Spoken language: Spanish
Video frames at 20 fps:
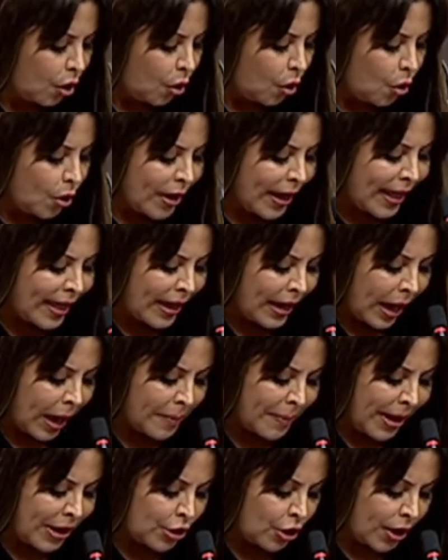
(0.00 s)
una de las
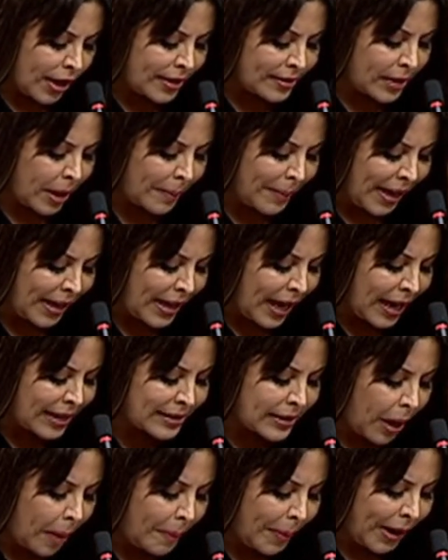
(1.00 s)
mayores
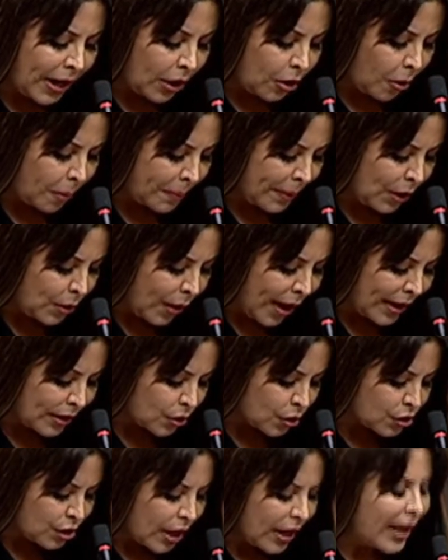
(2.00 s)
amenazas para los
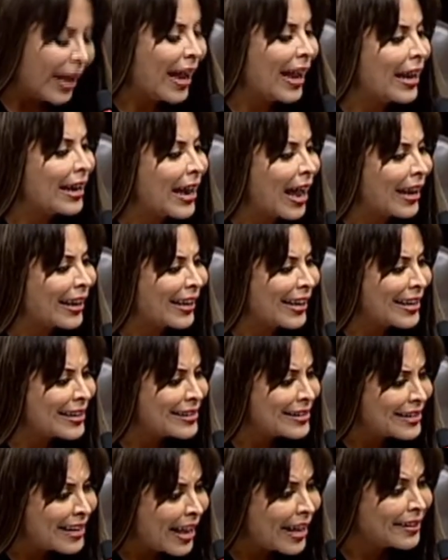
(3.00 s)
peruanos es la
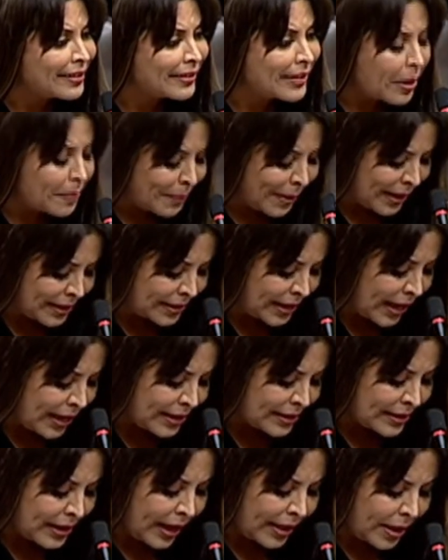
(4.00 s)
creciente
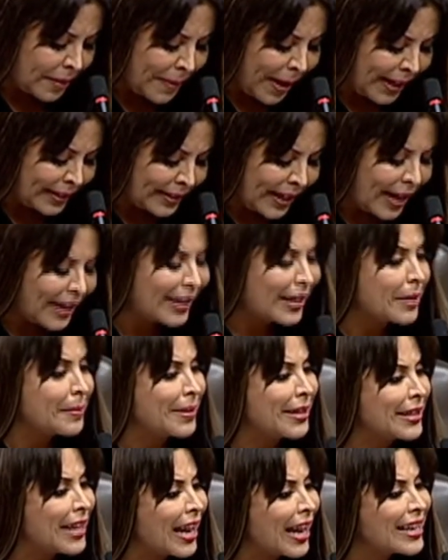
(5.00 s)
presencia de bandas
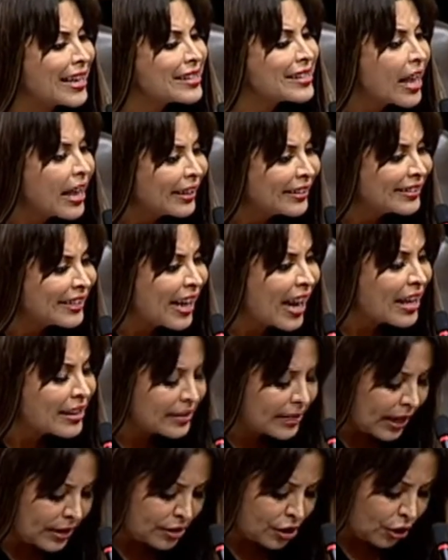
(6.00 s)
criminales
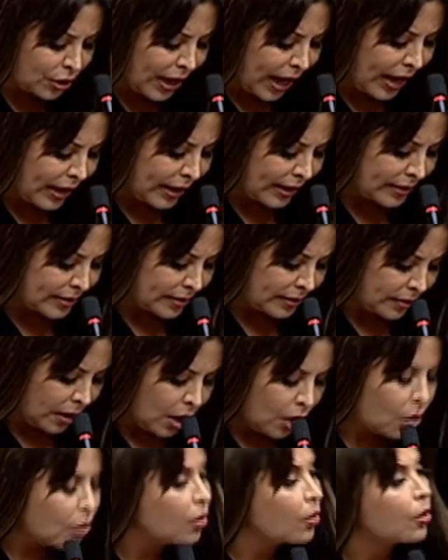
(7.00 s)
transnacionales,
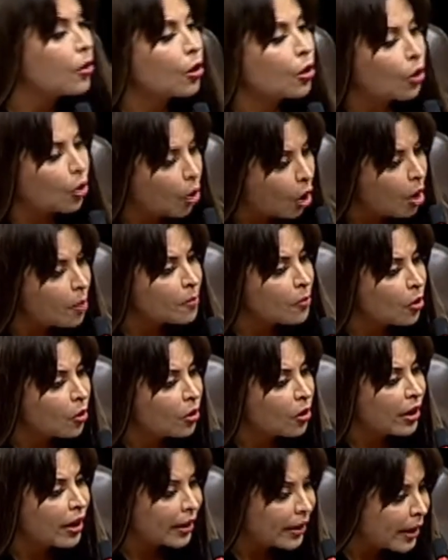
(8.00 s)

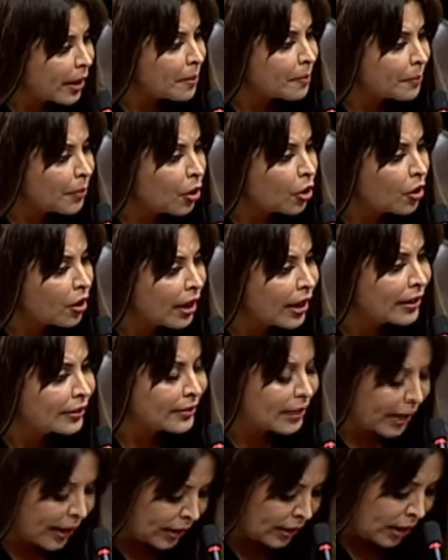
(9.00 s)
como ejemplo el
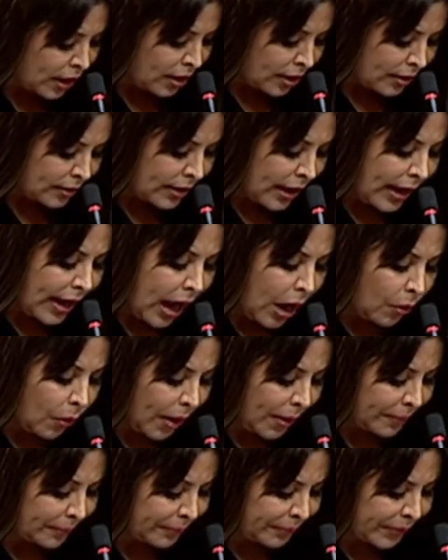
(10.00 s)
tren de
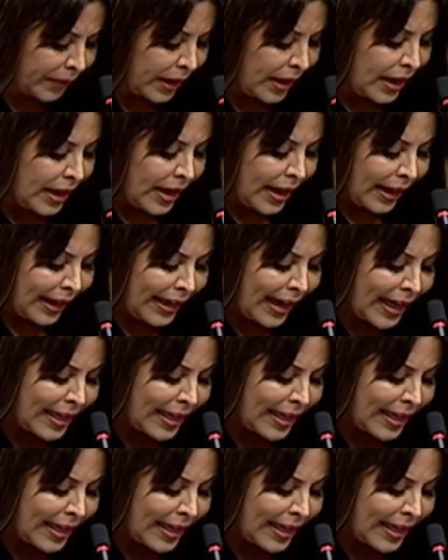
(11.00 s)
Aragua. ¿Qué